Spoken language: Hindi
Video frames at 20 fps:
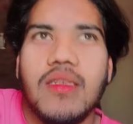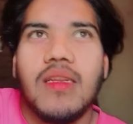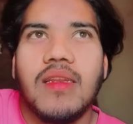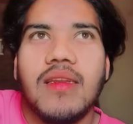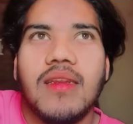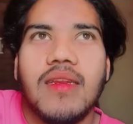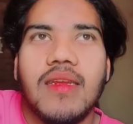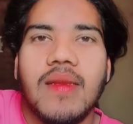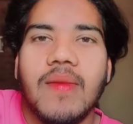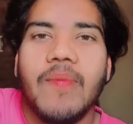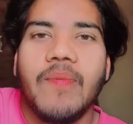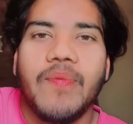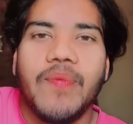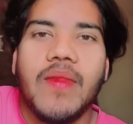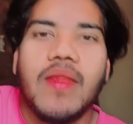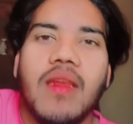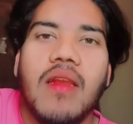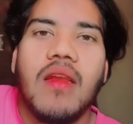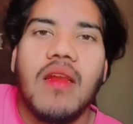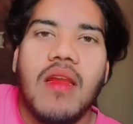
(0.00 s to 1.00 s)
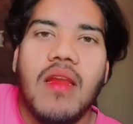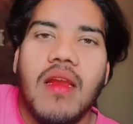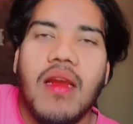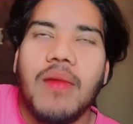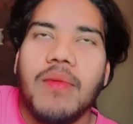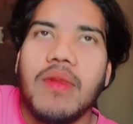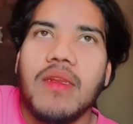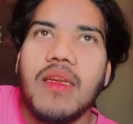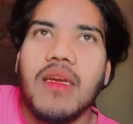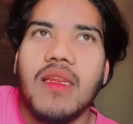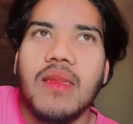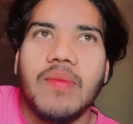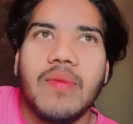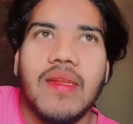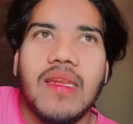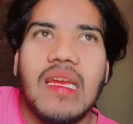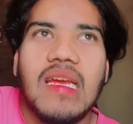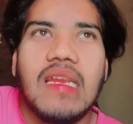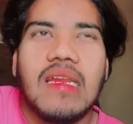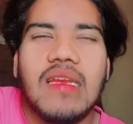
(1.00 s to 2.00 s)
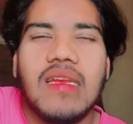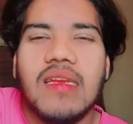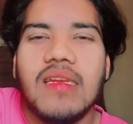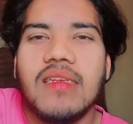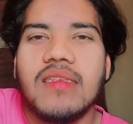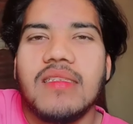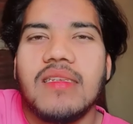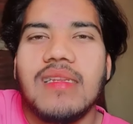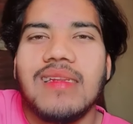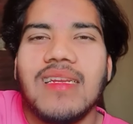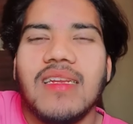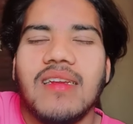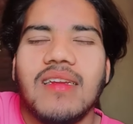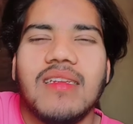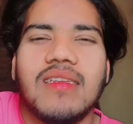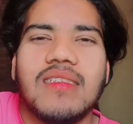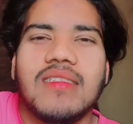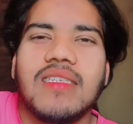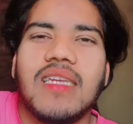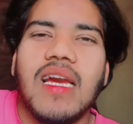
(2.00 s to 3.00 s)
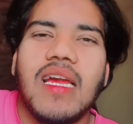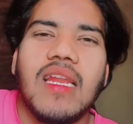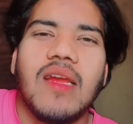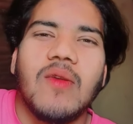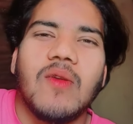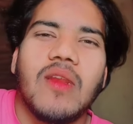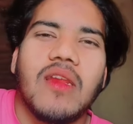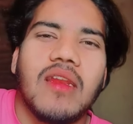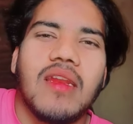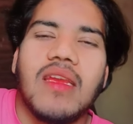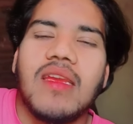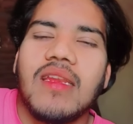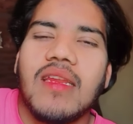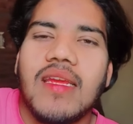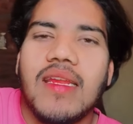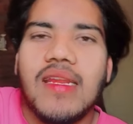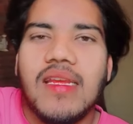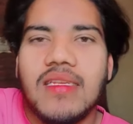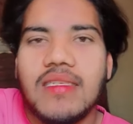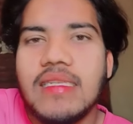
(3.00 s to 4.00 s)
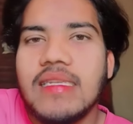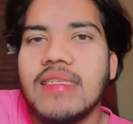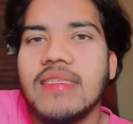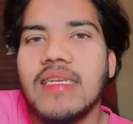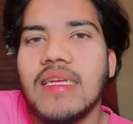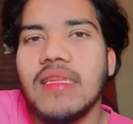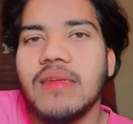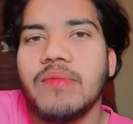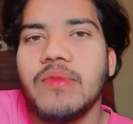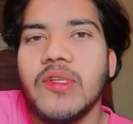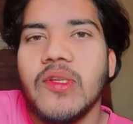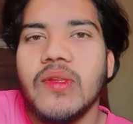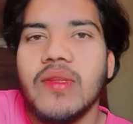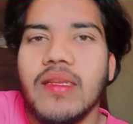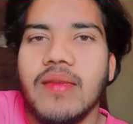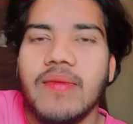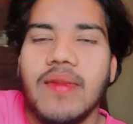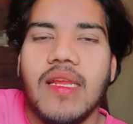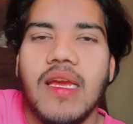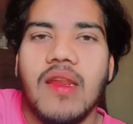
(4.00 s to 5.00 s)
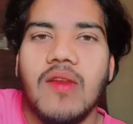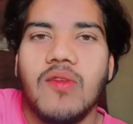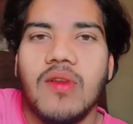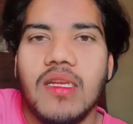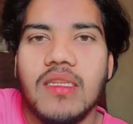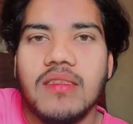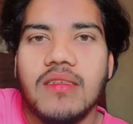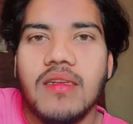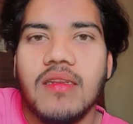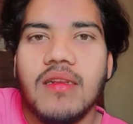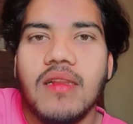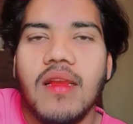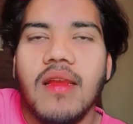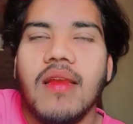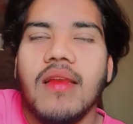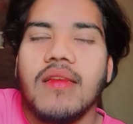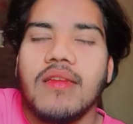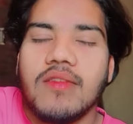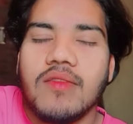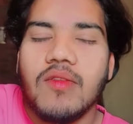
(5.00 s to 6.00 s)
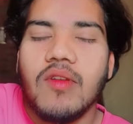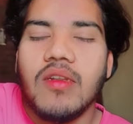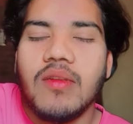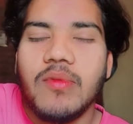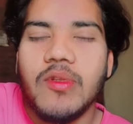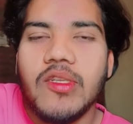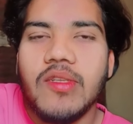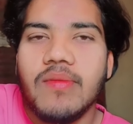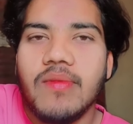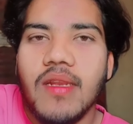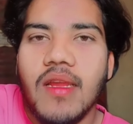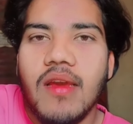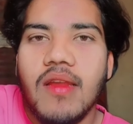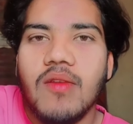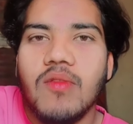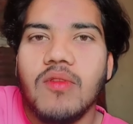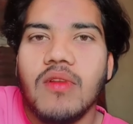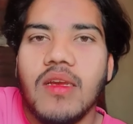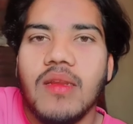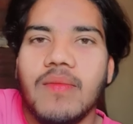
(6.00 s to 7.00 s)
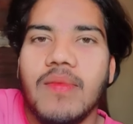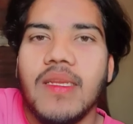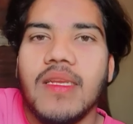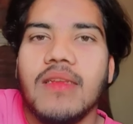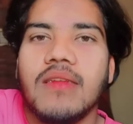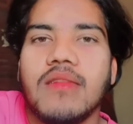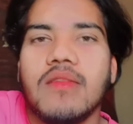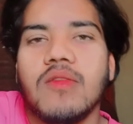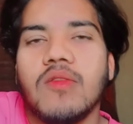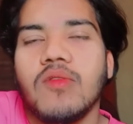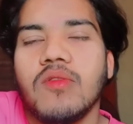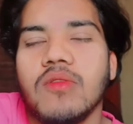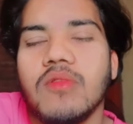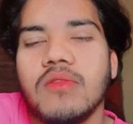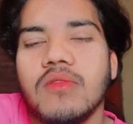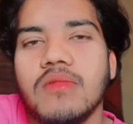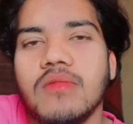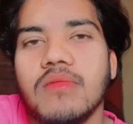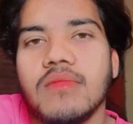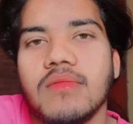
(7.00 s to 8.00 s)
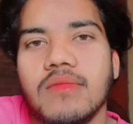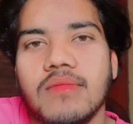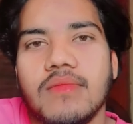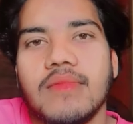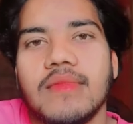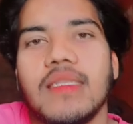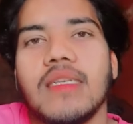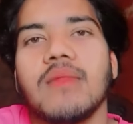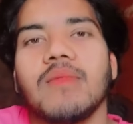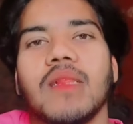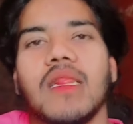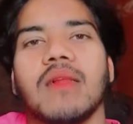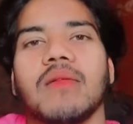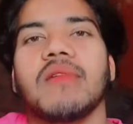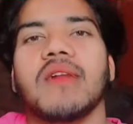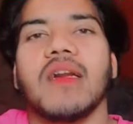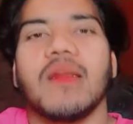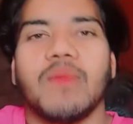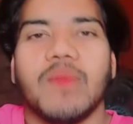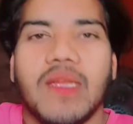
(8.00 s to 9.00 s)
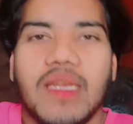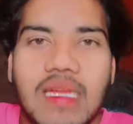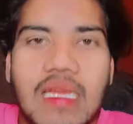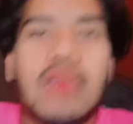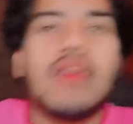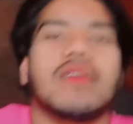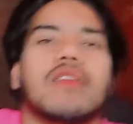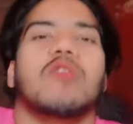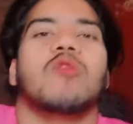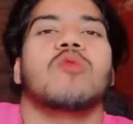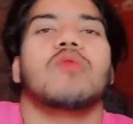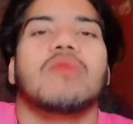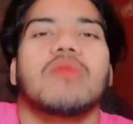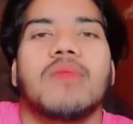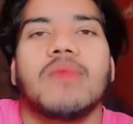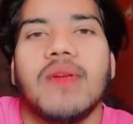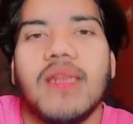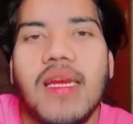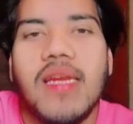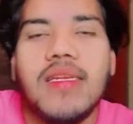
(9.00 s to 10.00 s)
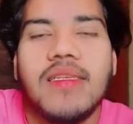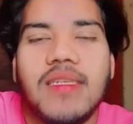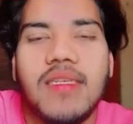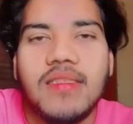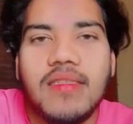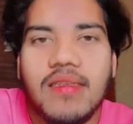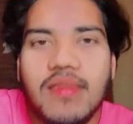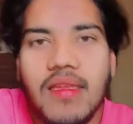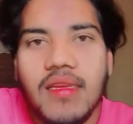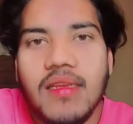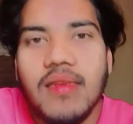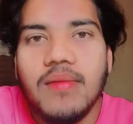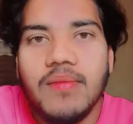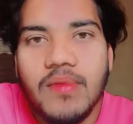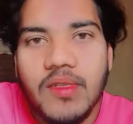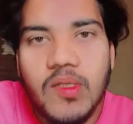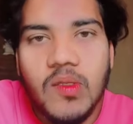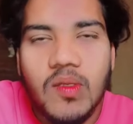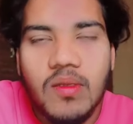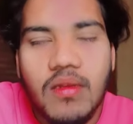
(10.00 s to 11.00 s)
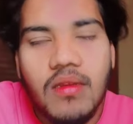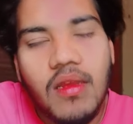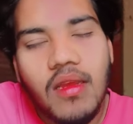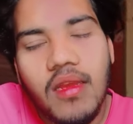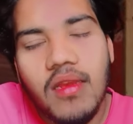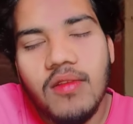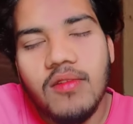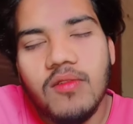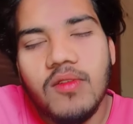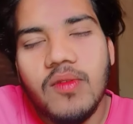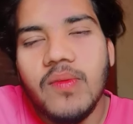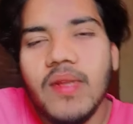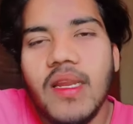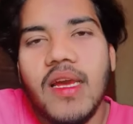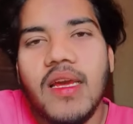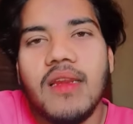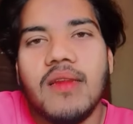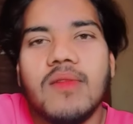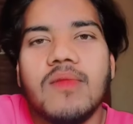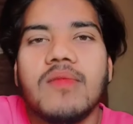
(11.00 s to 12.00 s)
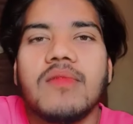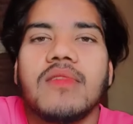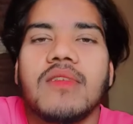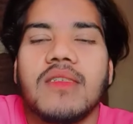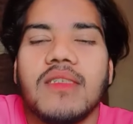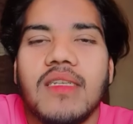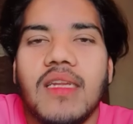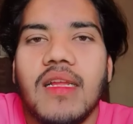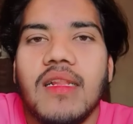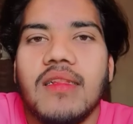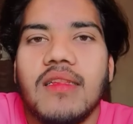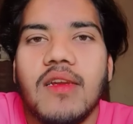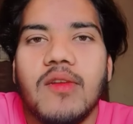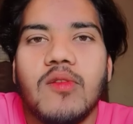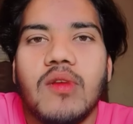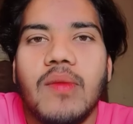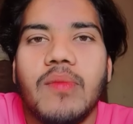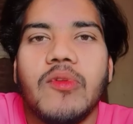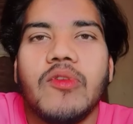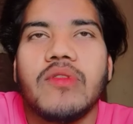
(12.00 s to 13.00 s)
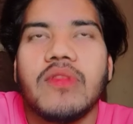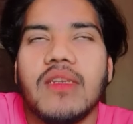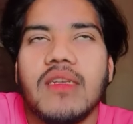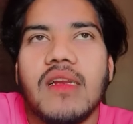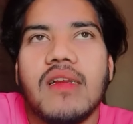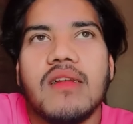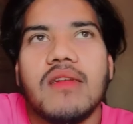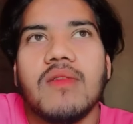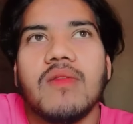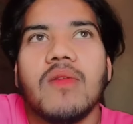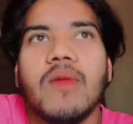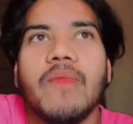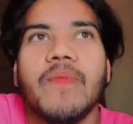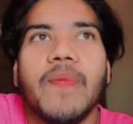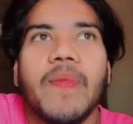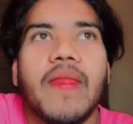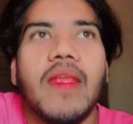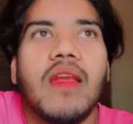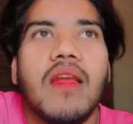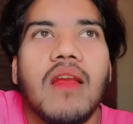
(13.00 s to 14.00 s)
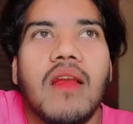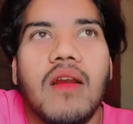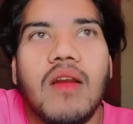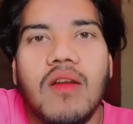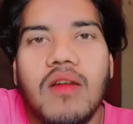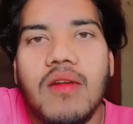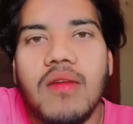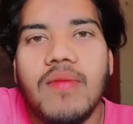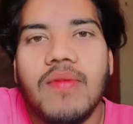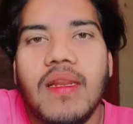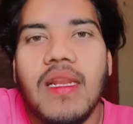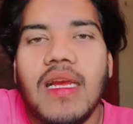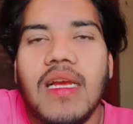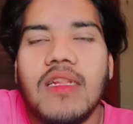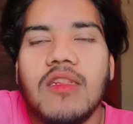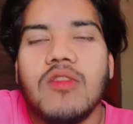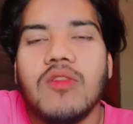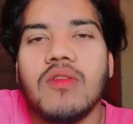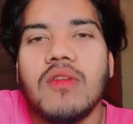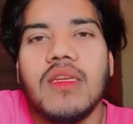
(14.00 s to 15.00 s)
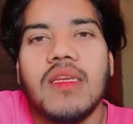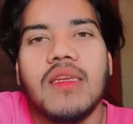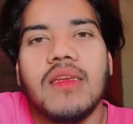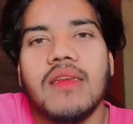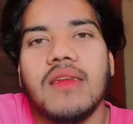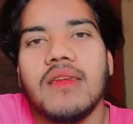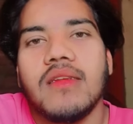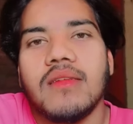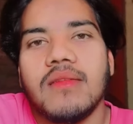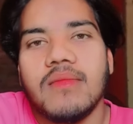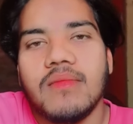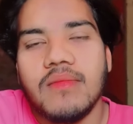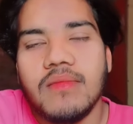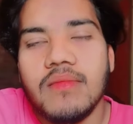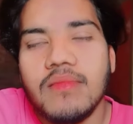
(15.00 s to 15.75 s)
चल रहा है अभी घर ही पे रह रहे हैं इसलिए कहीं जाना वाना नहीं रह रहा है इसलिए ज़्यादा वीडियो नहीं बना रहा हूँ आजकल शॉर्ट वीडियो बना रहा हूँ घर में तो मतलब घर पे रह कर जो बनाया जा सकता है वीडियो वो बना रहा हूँ डालता हूँ आप लोग देखा करो और फिलहाल तो ये